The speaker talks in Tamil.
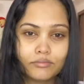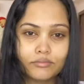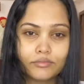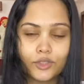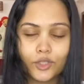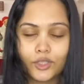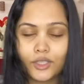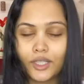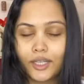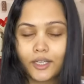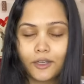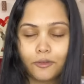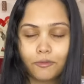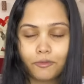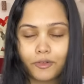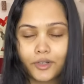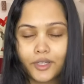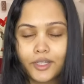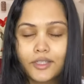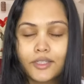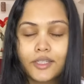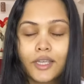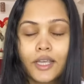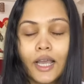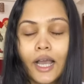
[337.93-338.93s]
ஸோ இதான்
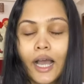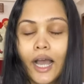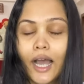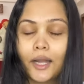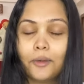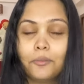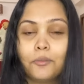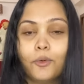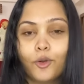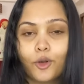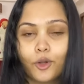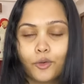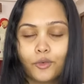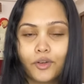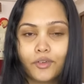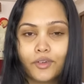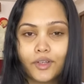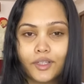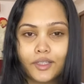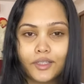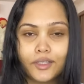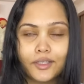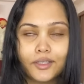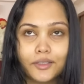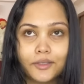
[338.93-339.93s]
டிஃப்ரென்ஸ் அண்ட் மோர் ஓவர்
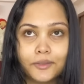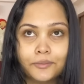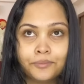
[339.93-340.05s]
வந்து